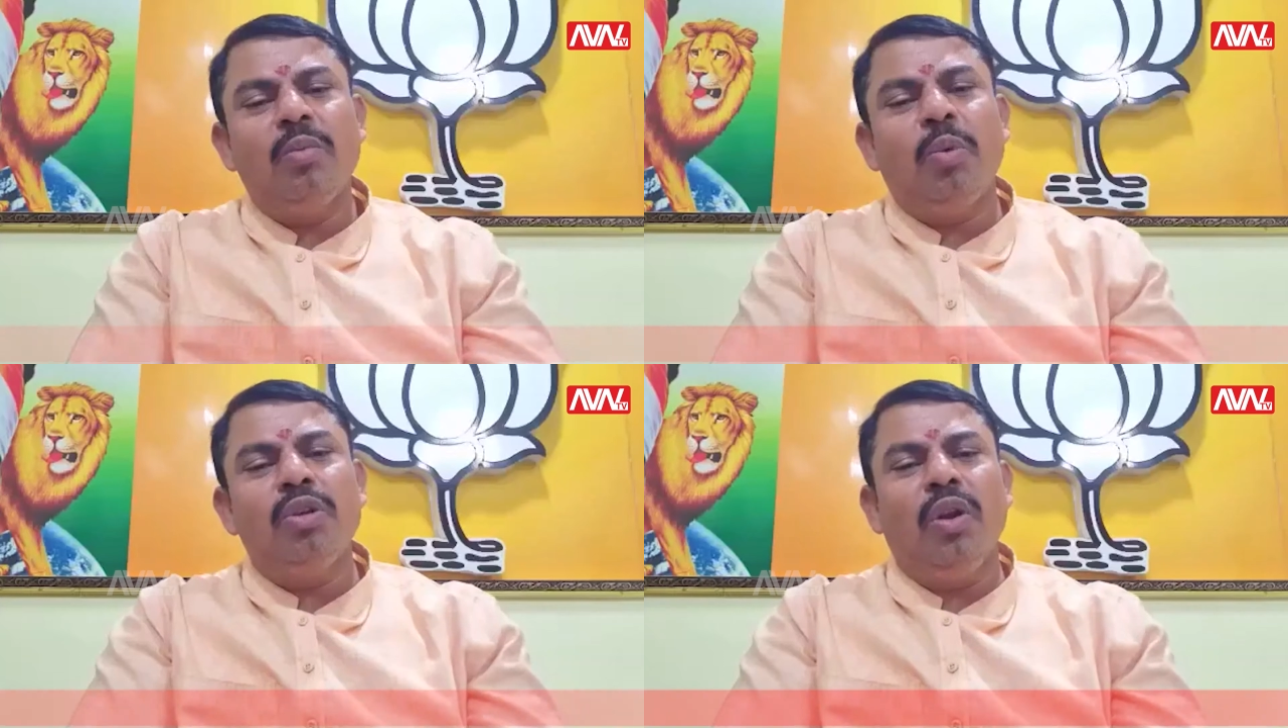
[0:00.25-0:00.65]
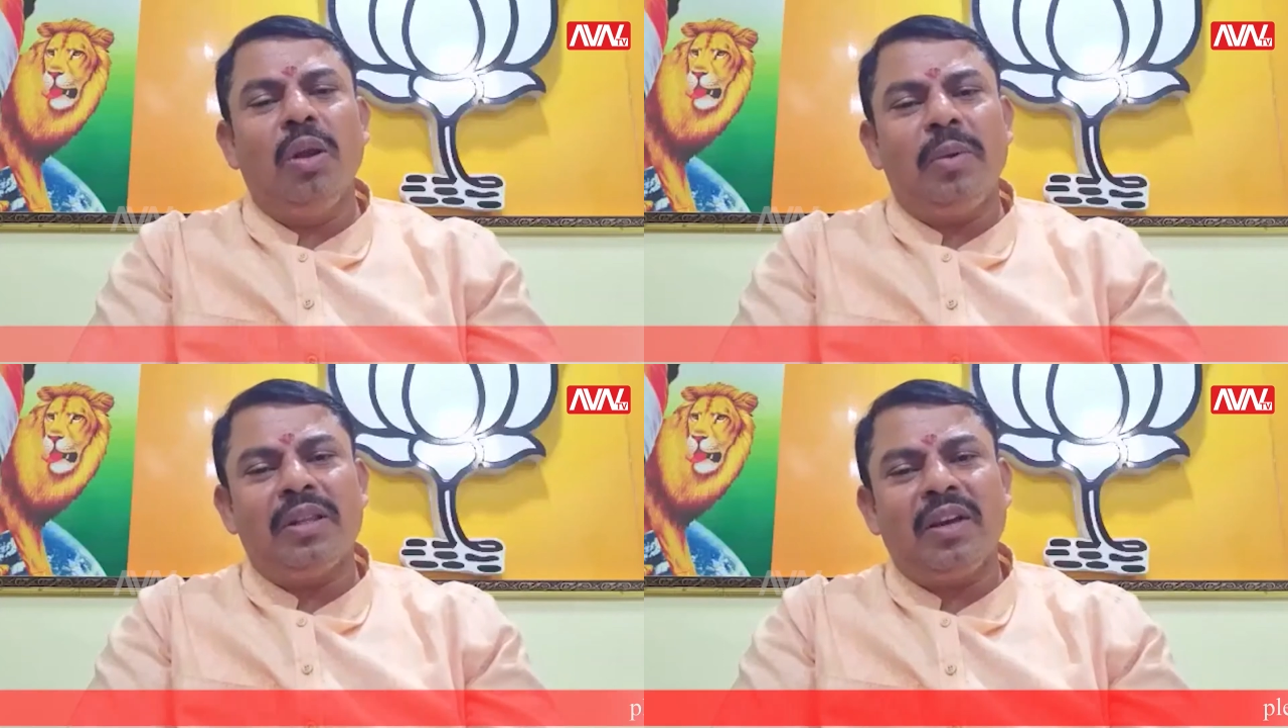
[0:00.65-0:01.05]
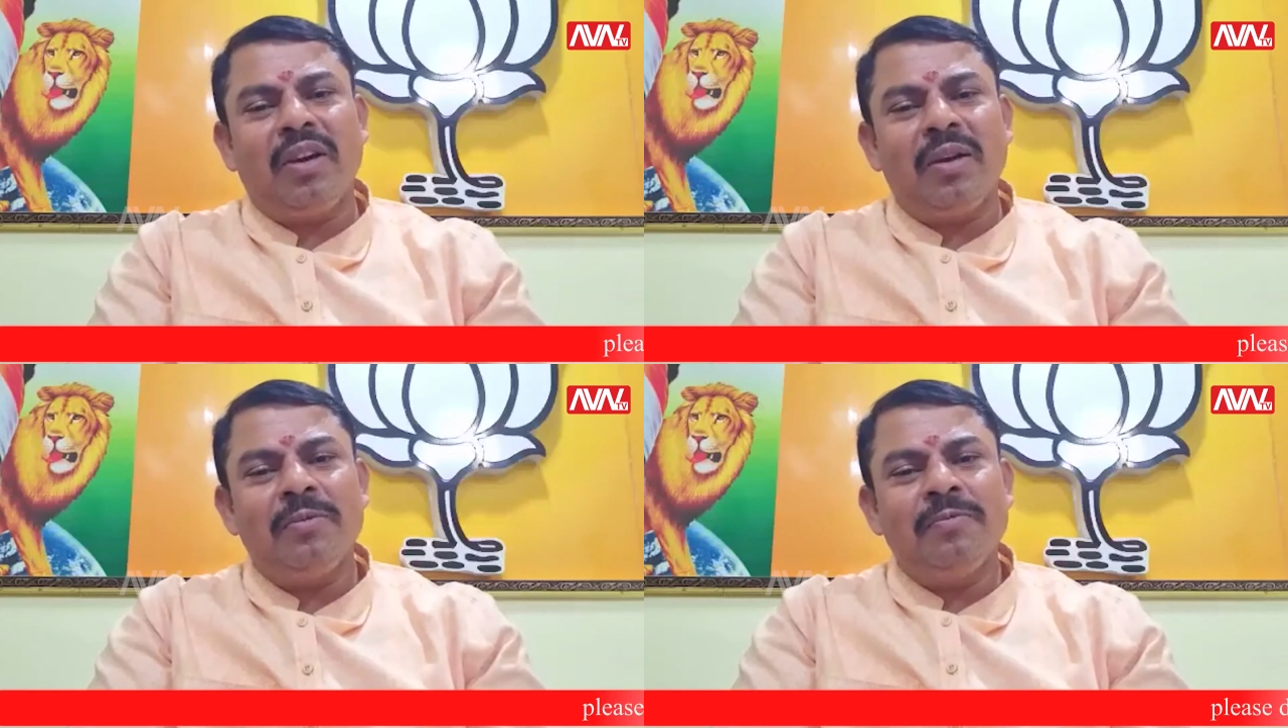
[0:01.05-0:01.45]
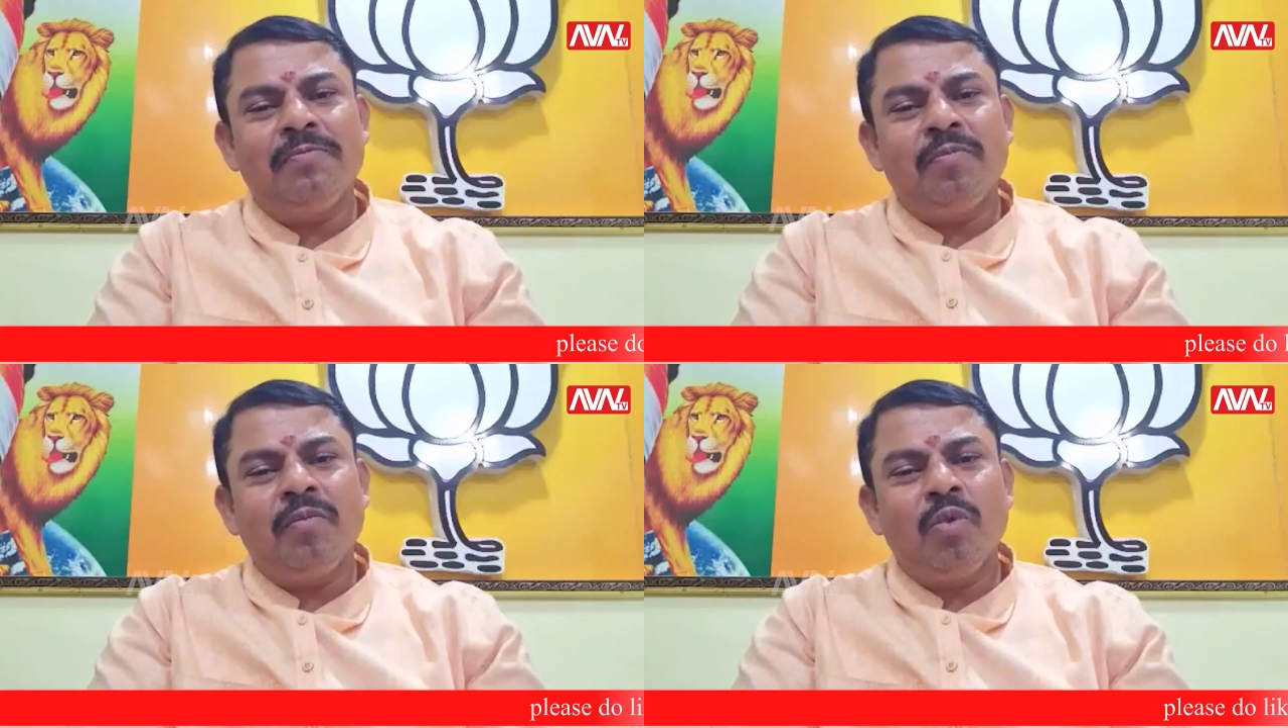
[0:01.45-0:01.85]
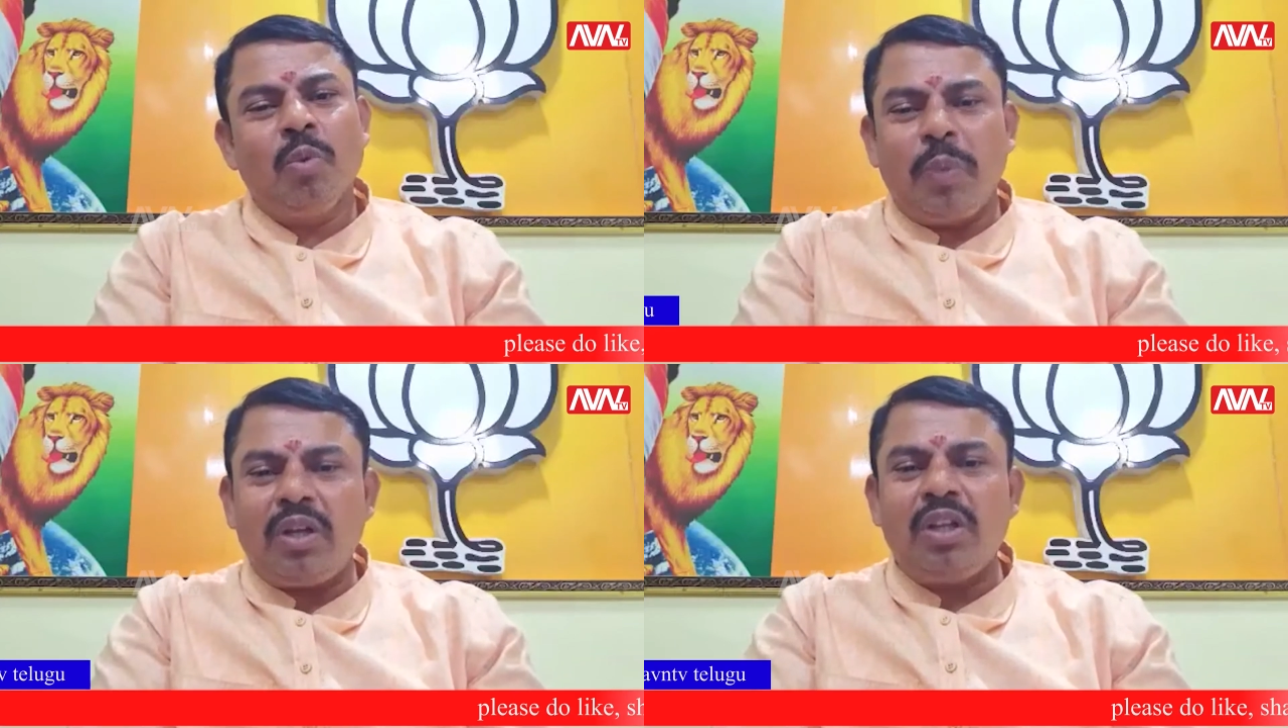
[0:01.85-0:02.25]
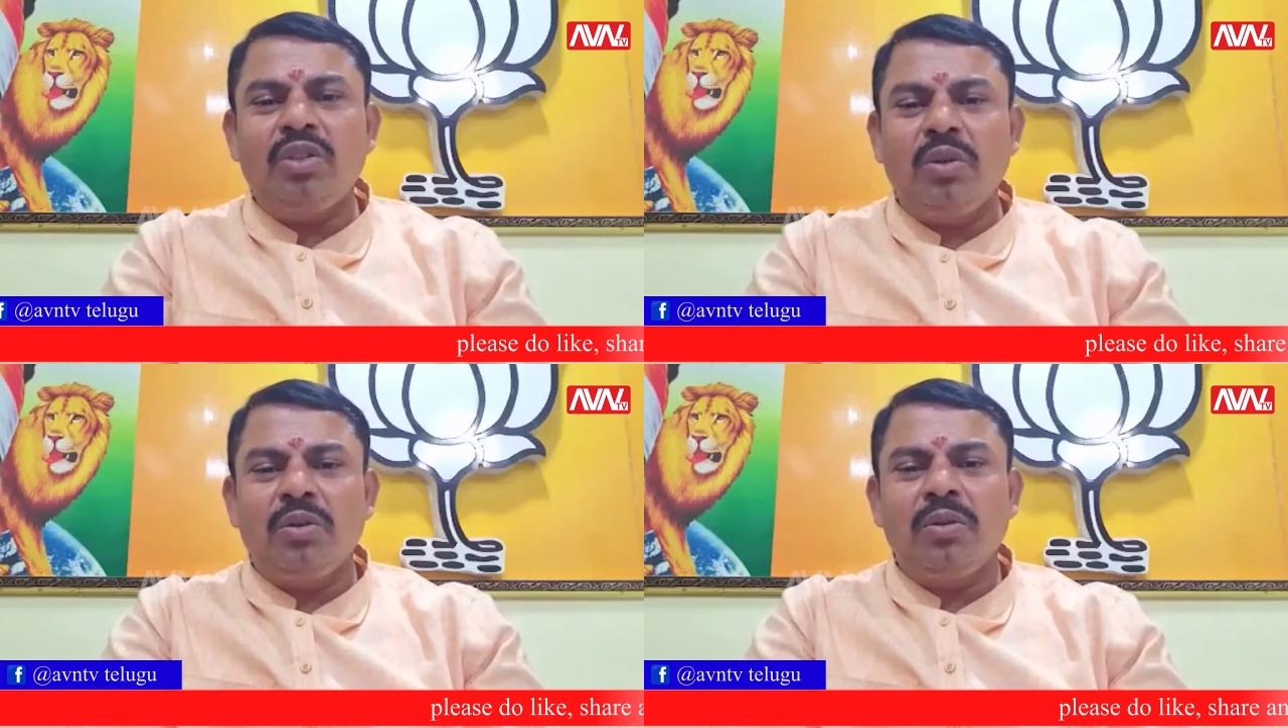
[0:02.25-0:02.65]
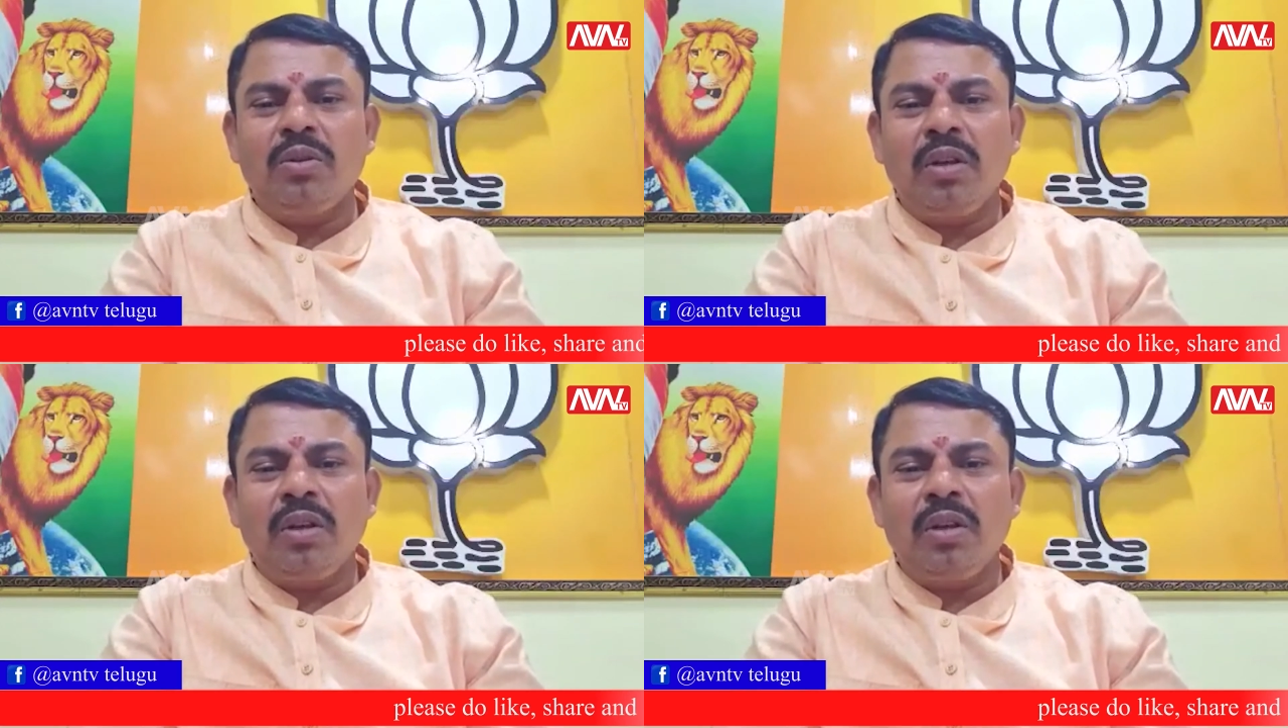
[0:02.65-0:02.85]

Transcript: బోధంలో పెడతావా నువ్వు పెట్టి చూడు